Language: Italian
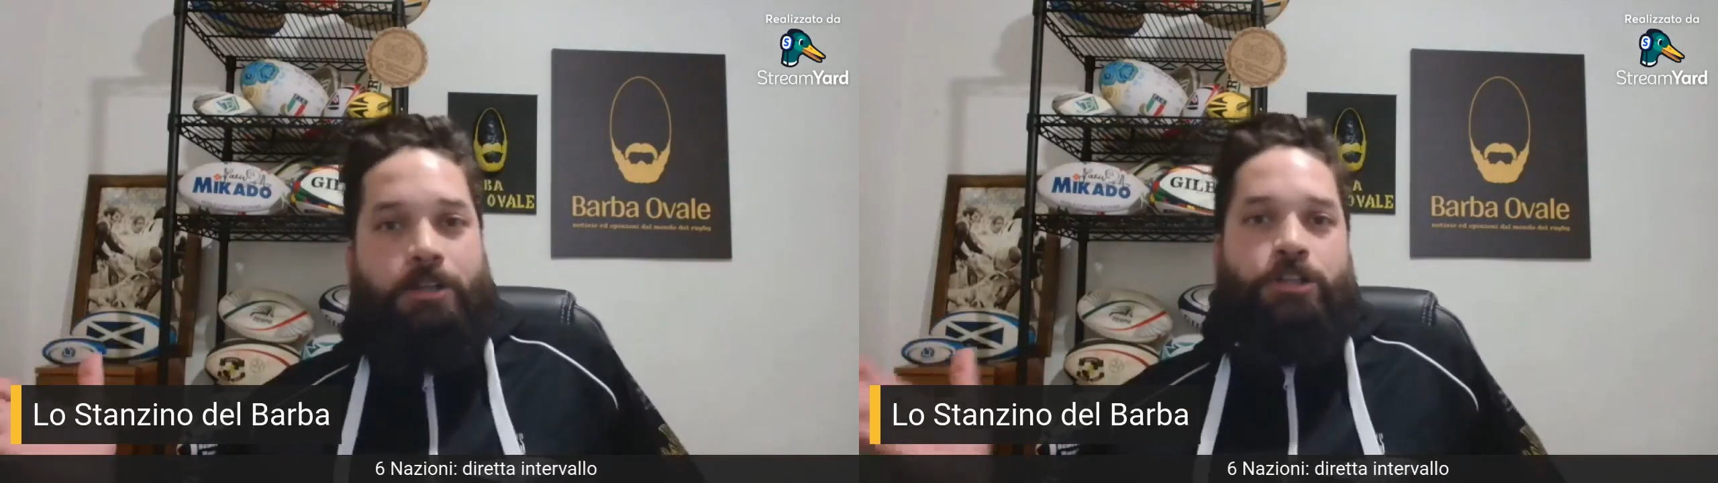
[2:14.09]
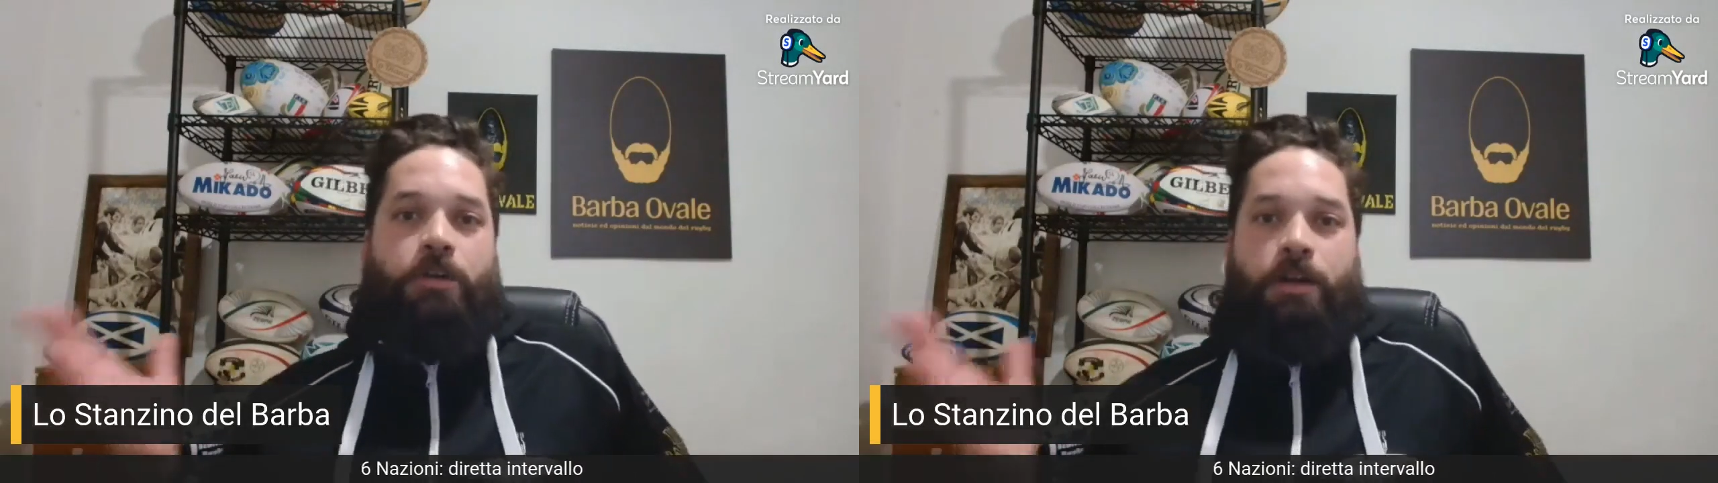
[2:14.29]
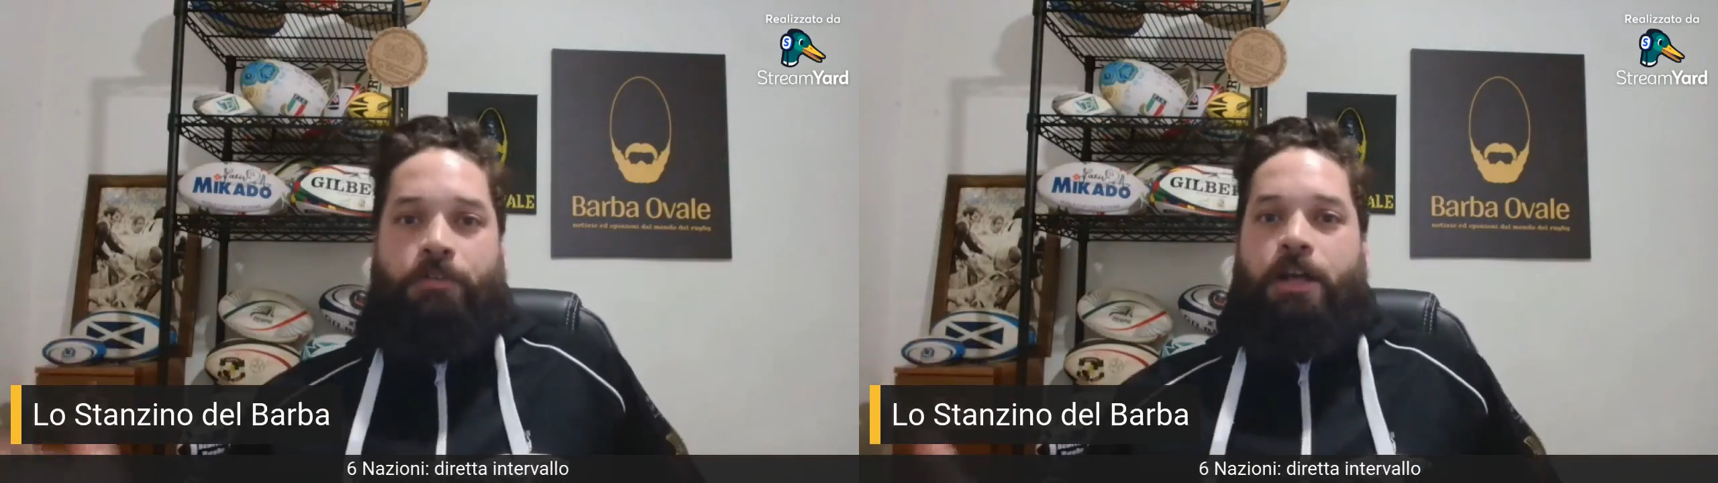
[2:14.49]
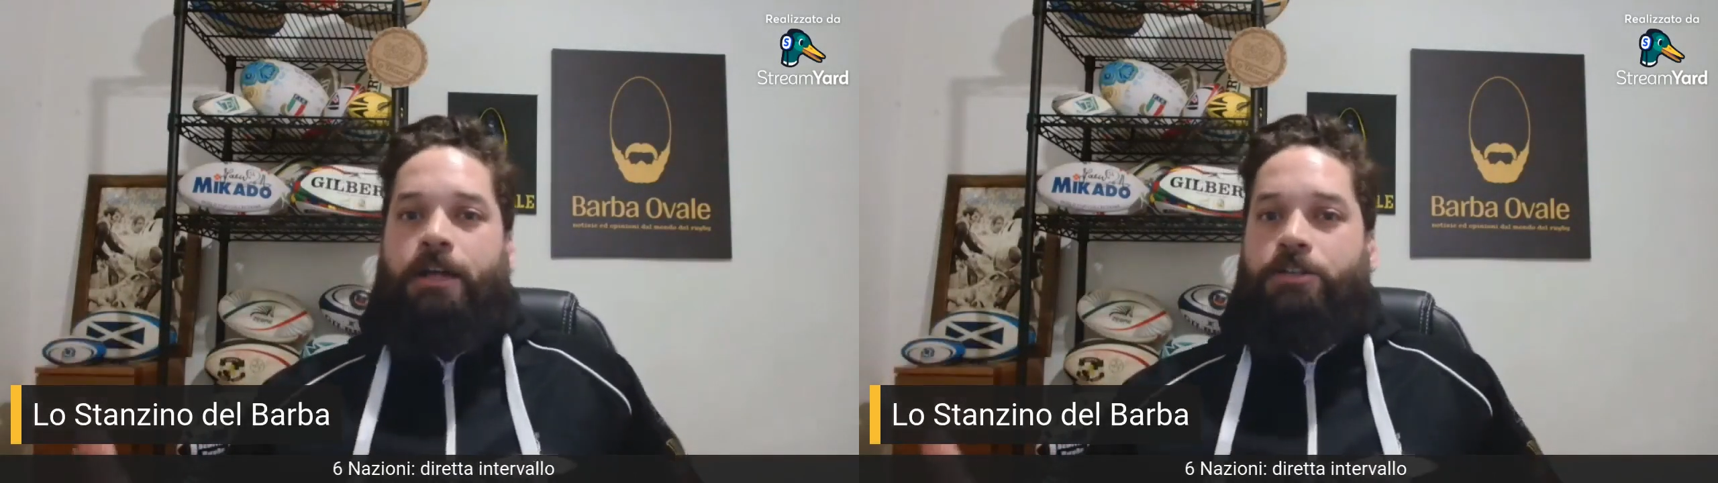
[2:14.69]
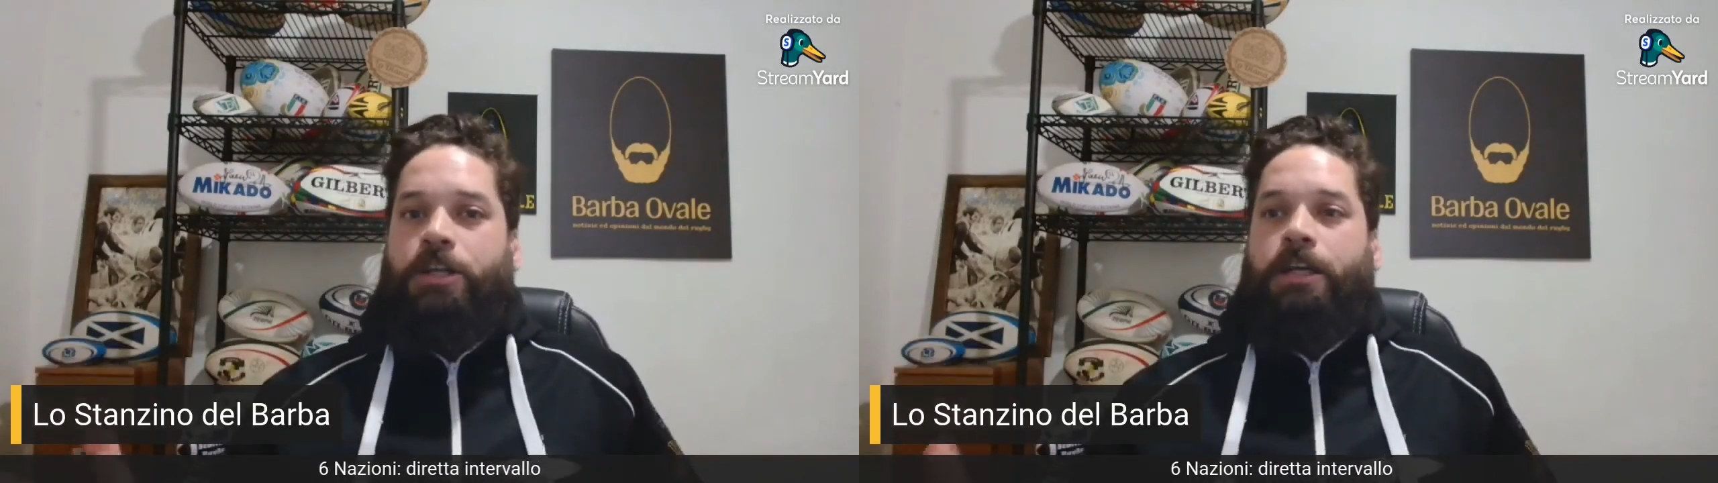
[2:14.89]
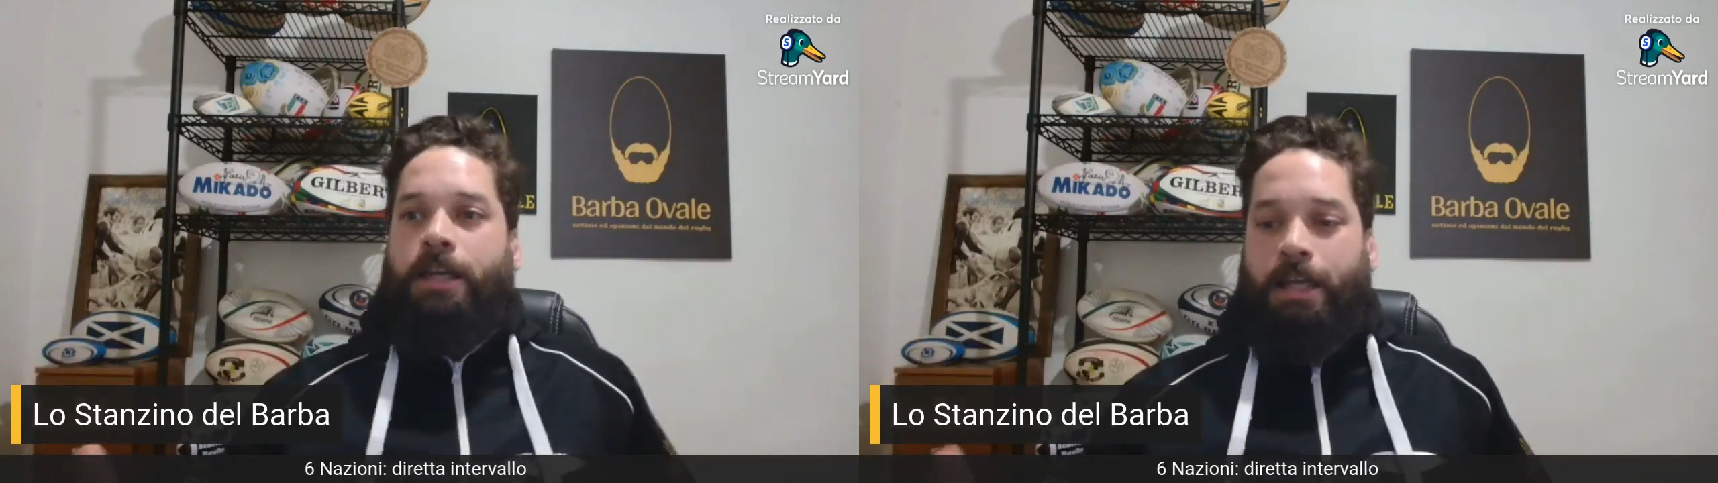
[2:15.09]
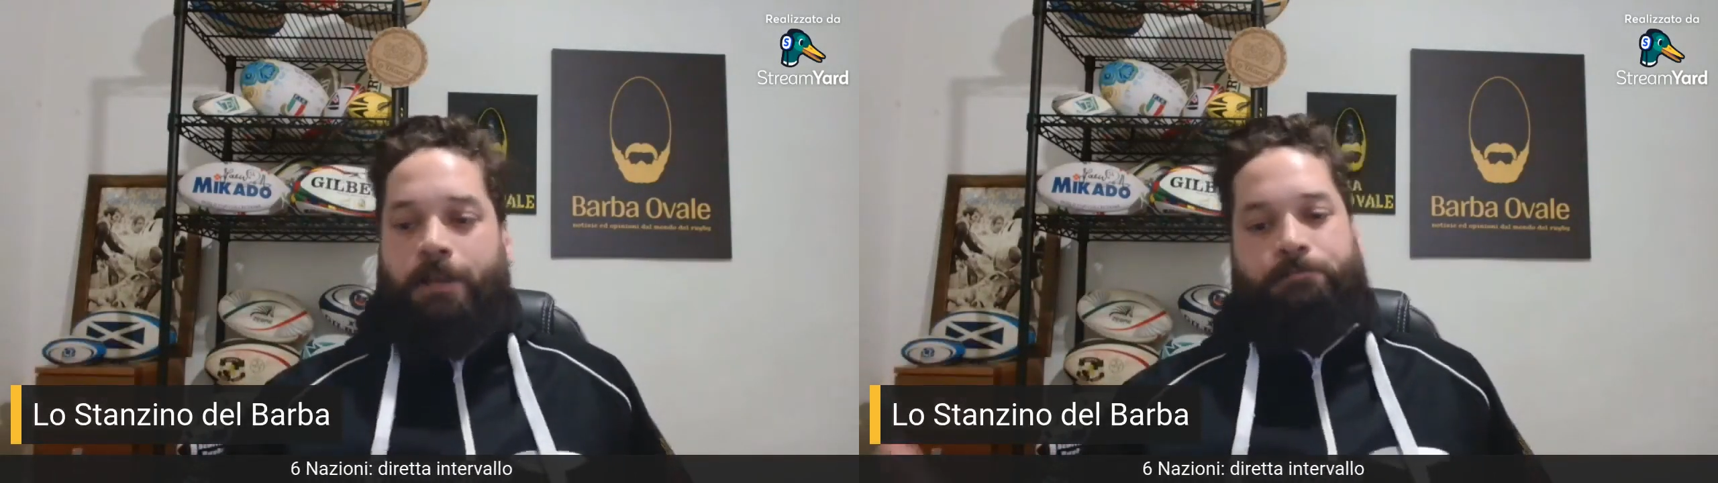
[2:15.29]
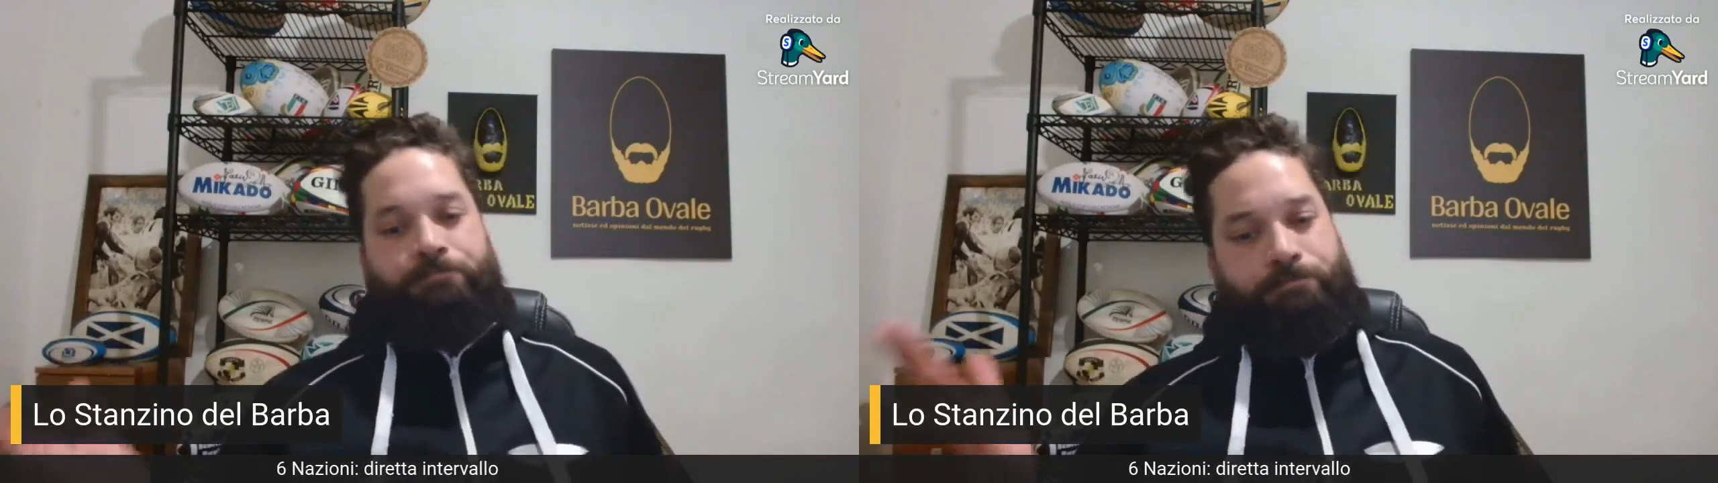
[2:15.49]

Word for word: c'è una Francia che